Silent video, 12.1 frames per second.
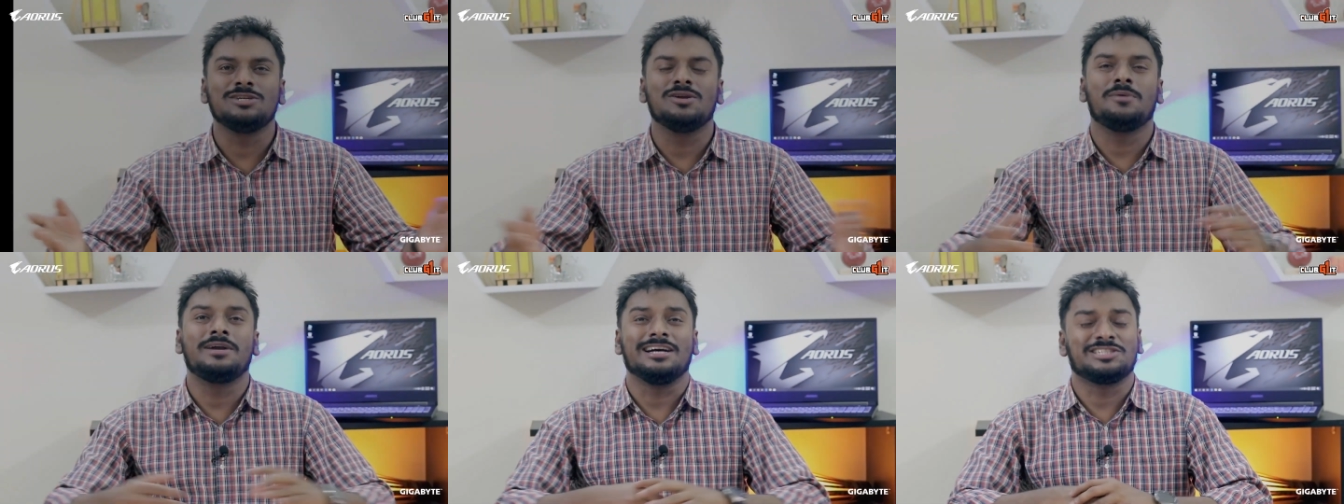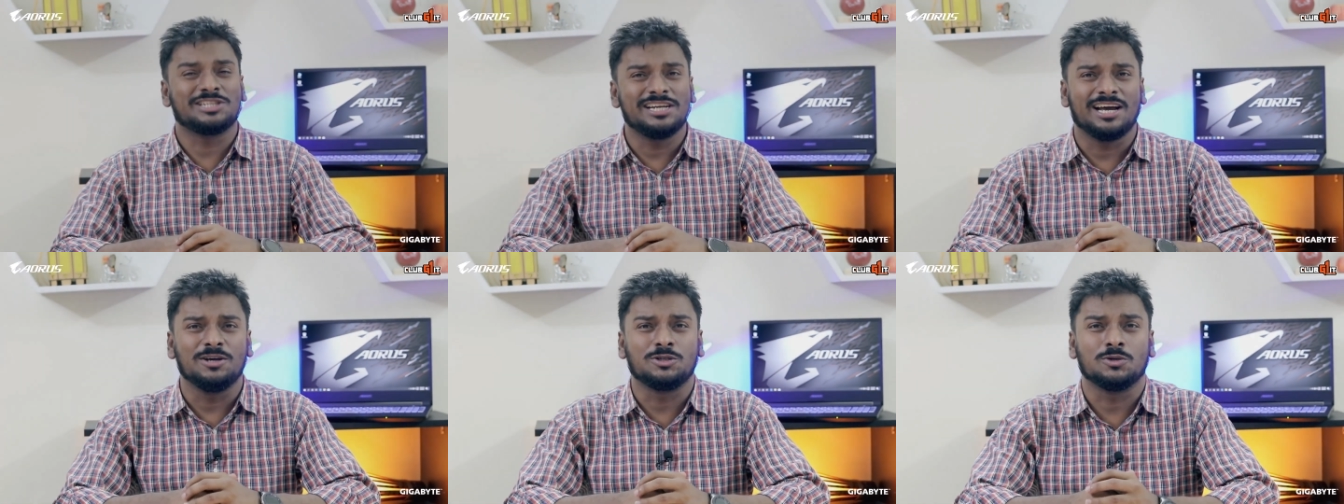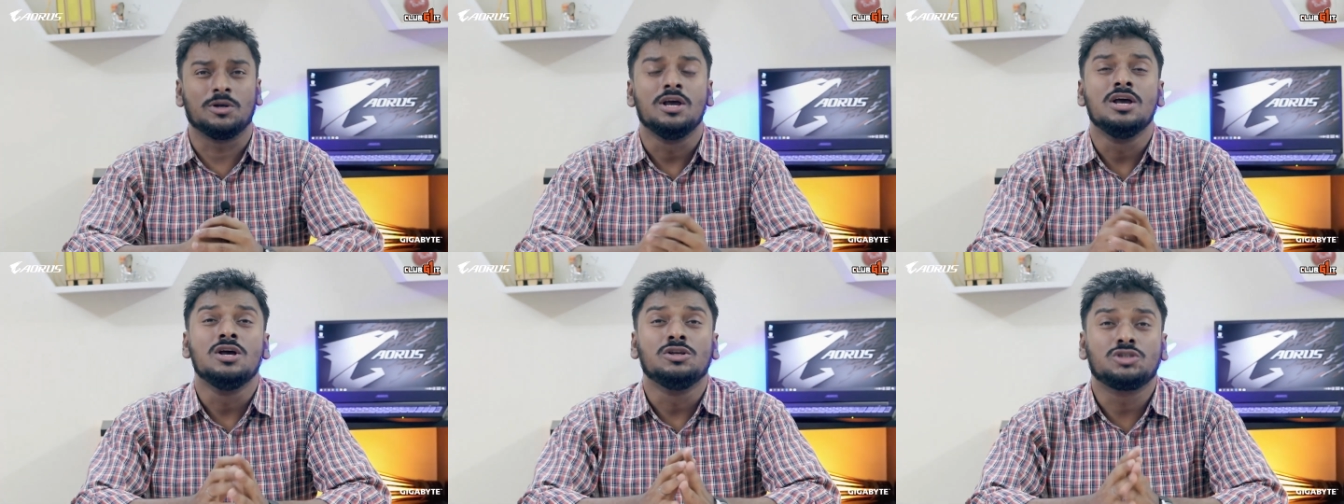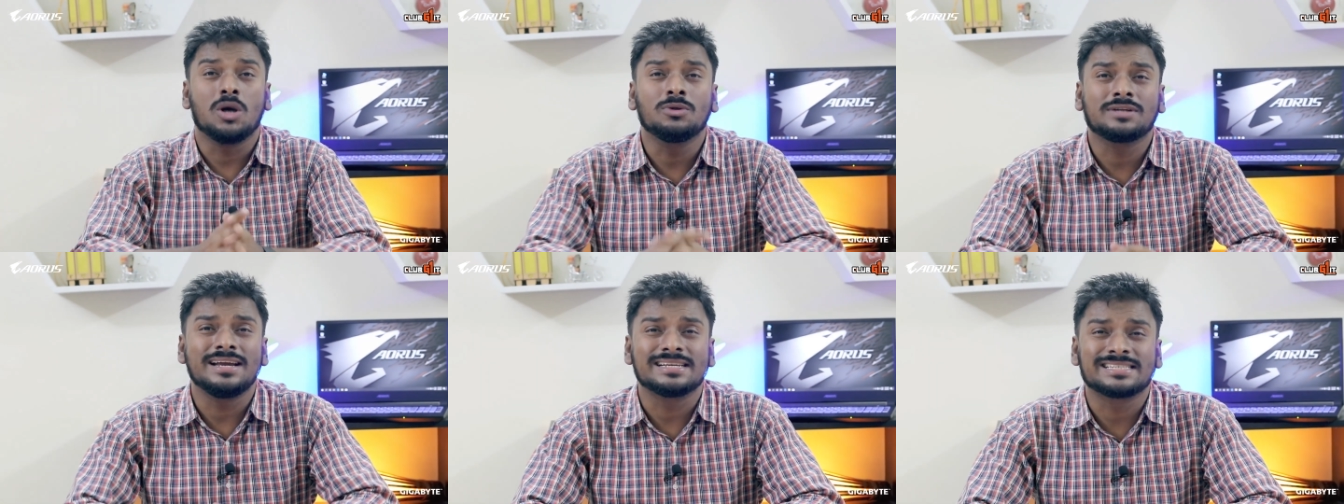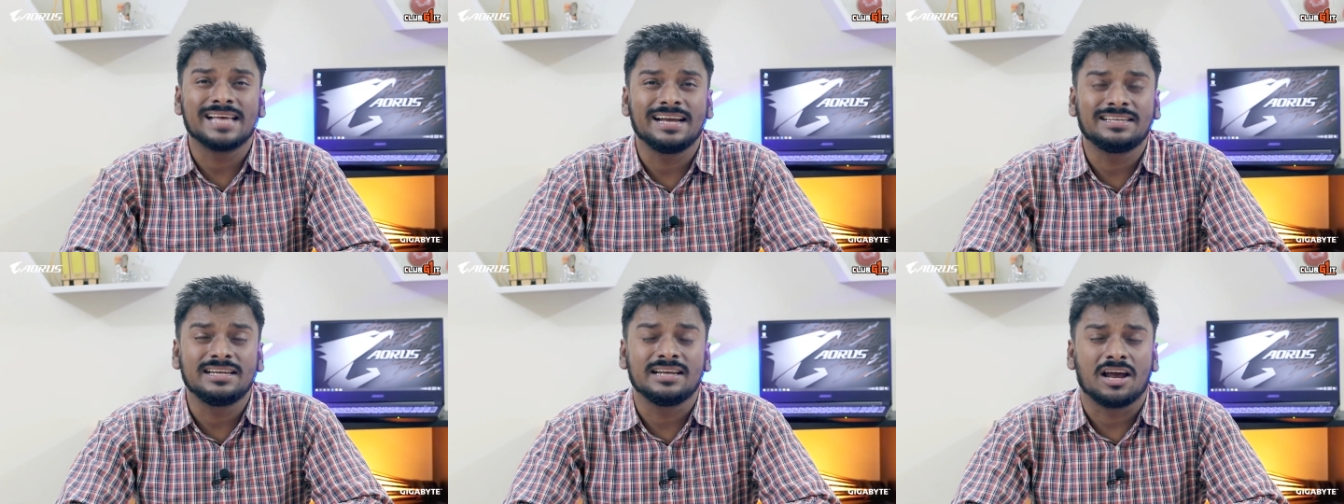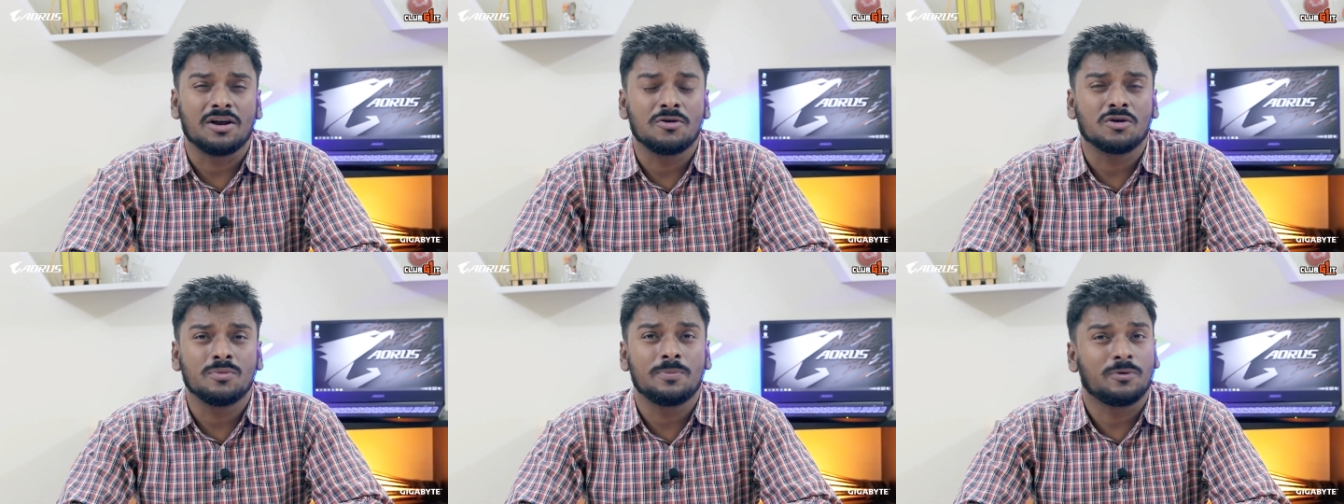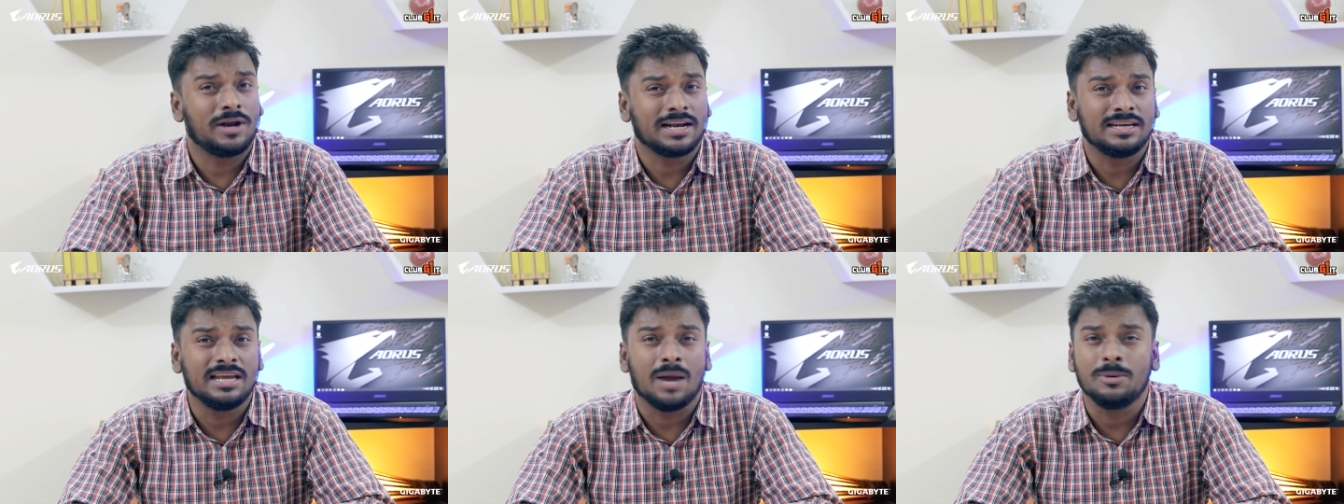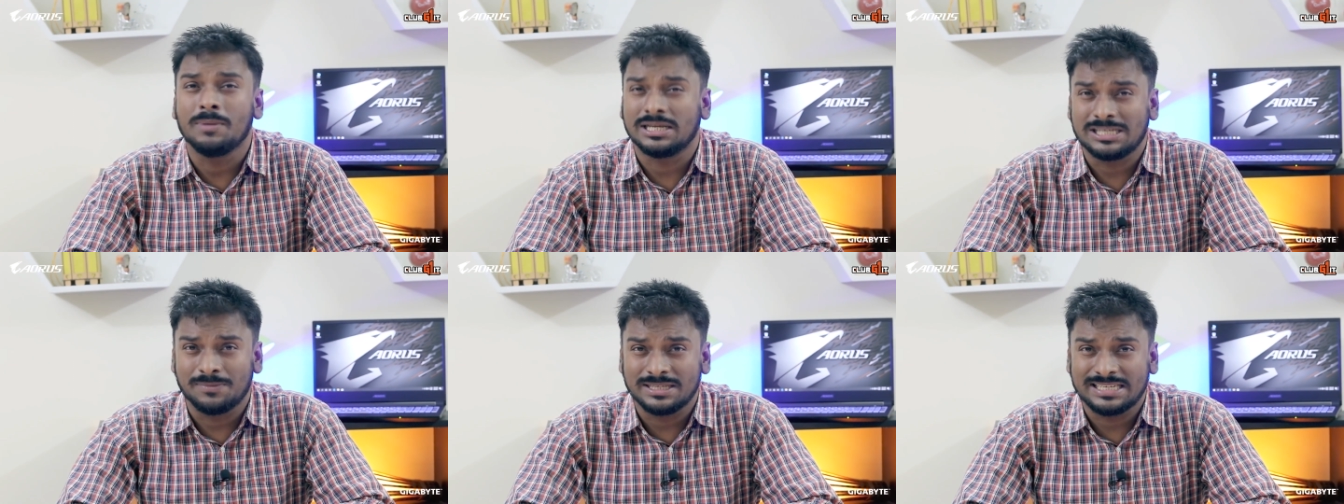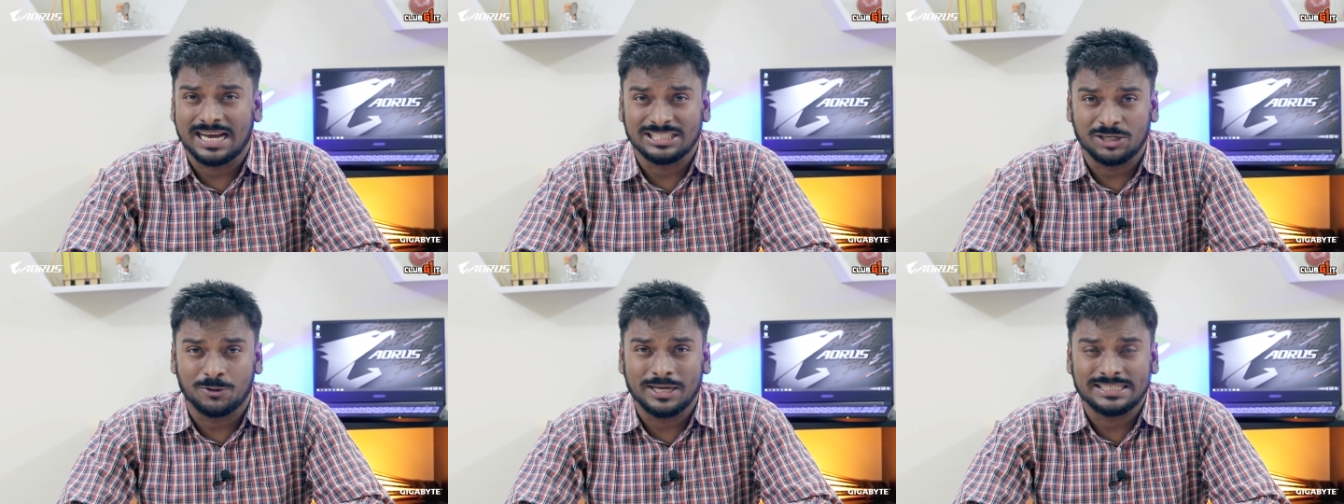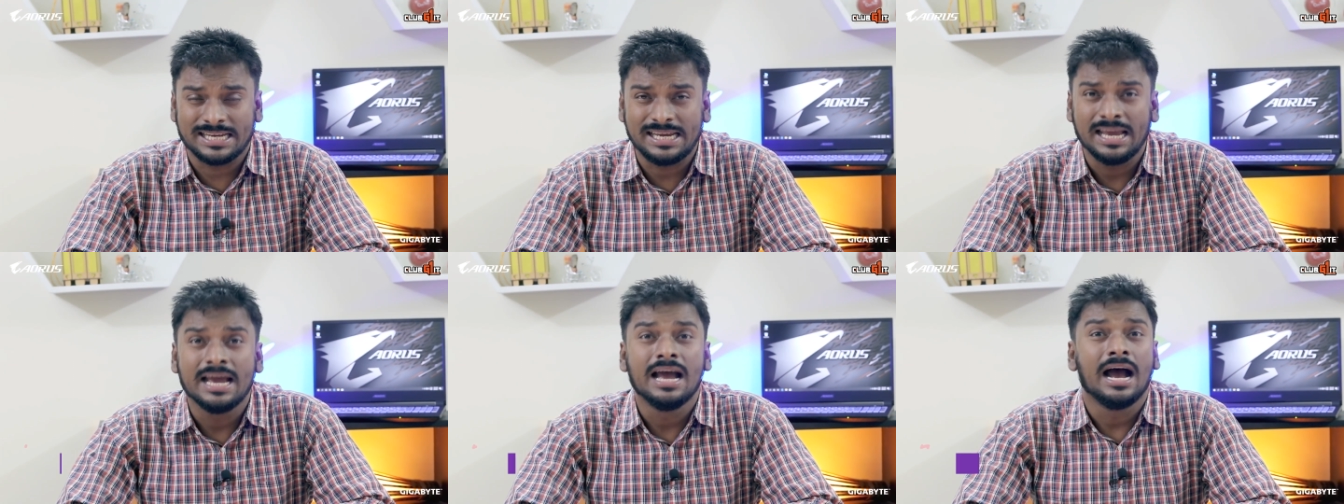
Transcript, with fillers: এই ছিল আমার আজকের আয়োজন চমৎকার এক্সাইটিং নানান রকমের প্রোডাক্ট নিয়ে আমি মাঝে মাঝে হাজির হয়ে যাই